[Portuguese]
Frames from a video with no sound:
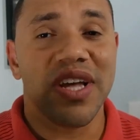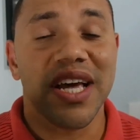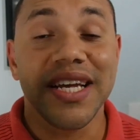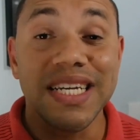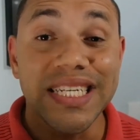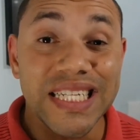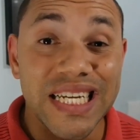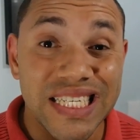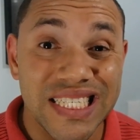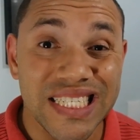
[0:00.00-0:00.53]
E
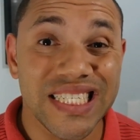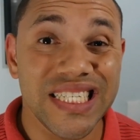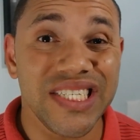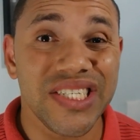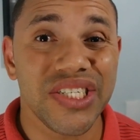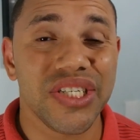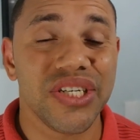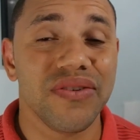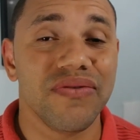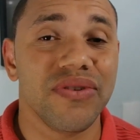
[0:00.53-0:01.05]
ainda assim
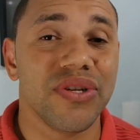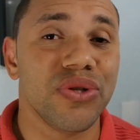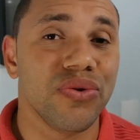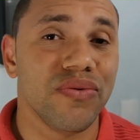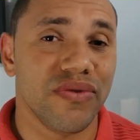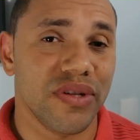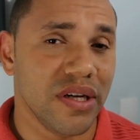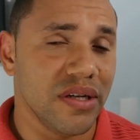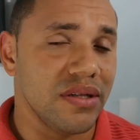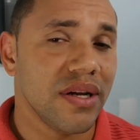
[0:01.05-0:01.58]
tive
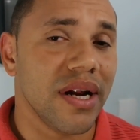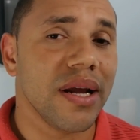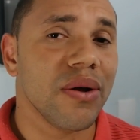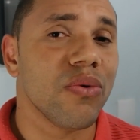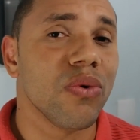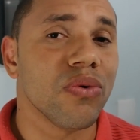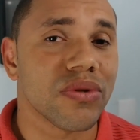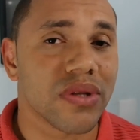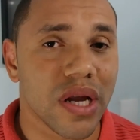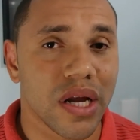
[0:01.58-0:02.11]
dúvida, entrei em
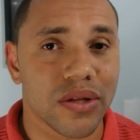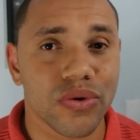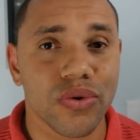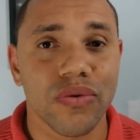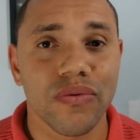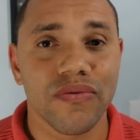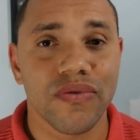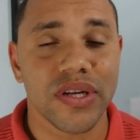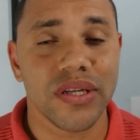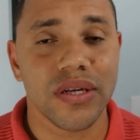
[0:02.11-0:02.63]
contato com
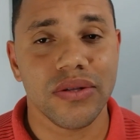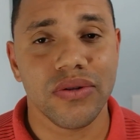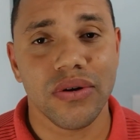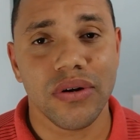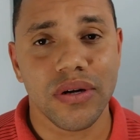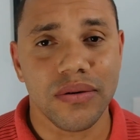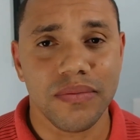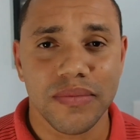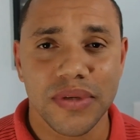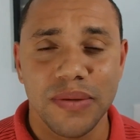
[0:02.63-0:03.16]
o
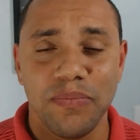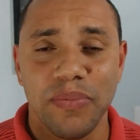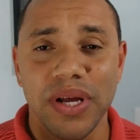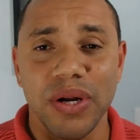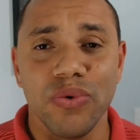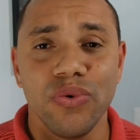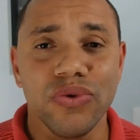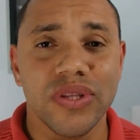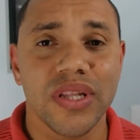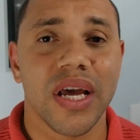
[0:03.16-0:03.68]
vendedor e
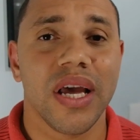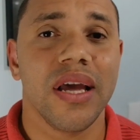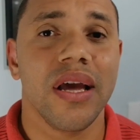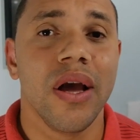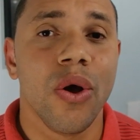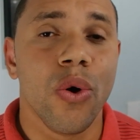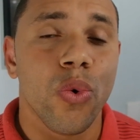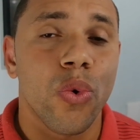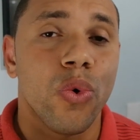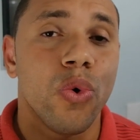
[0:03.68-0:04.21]
perguntei
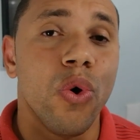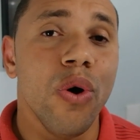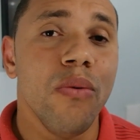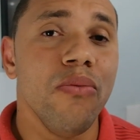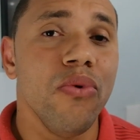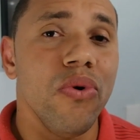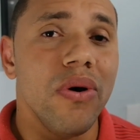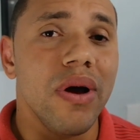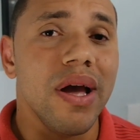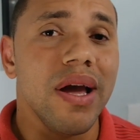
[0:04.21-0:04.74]

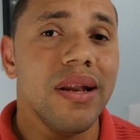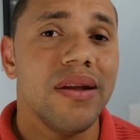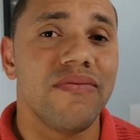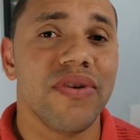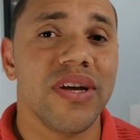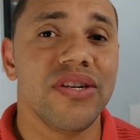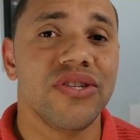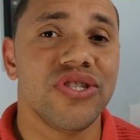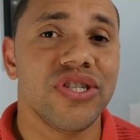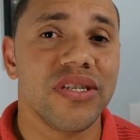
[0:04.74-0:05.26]
como ele
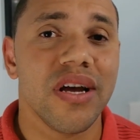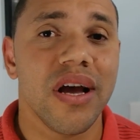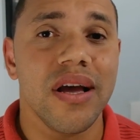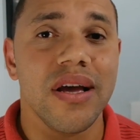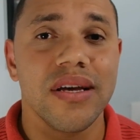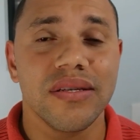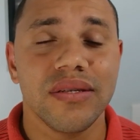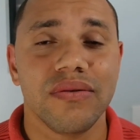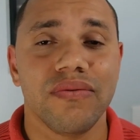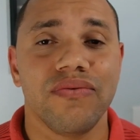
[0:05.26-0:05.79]
vendia
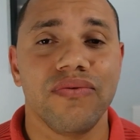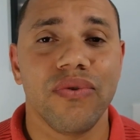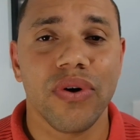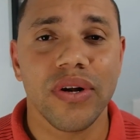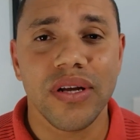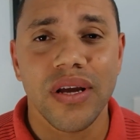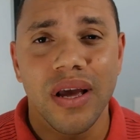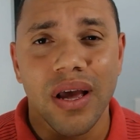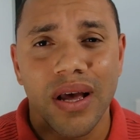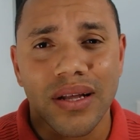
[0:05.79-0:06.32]
esse
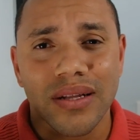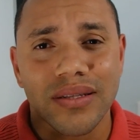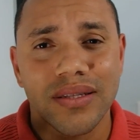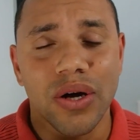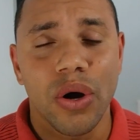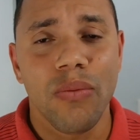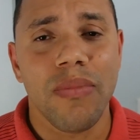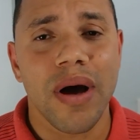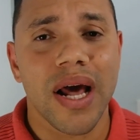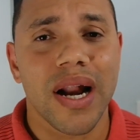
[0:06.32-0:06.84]
fone
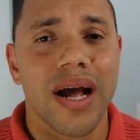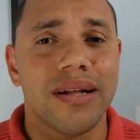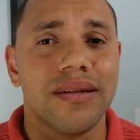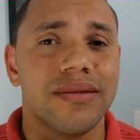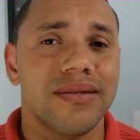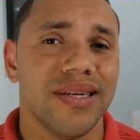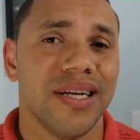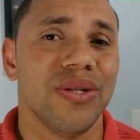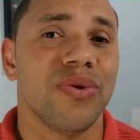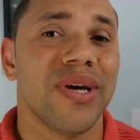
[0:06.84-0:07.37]
tão barato,
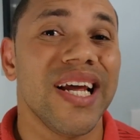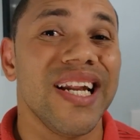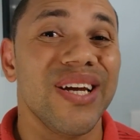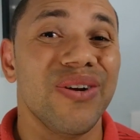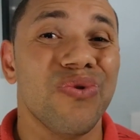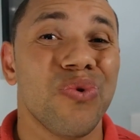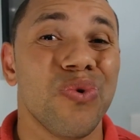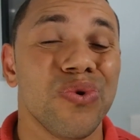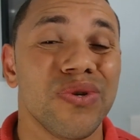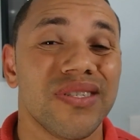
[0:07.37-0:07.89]
sendo que ele
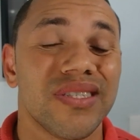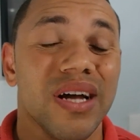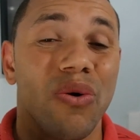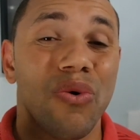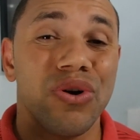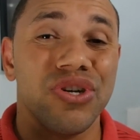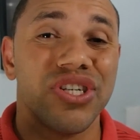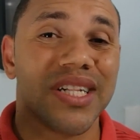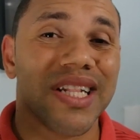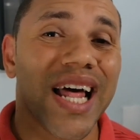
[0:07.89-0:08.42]
custa
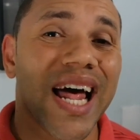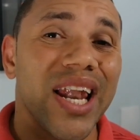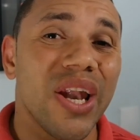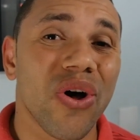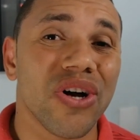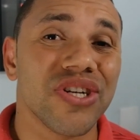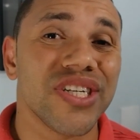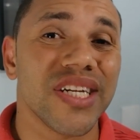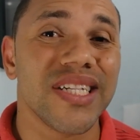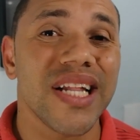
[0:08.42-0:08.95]
hoje na
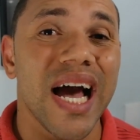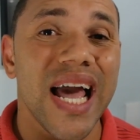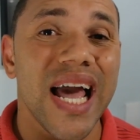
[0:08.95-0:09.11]
loja da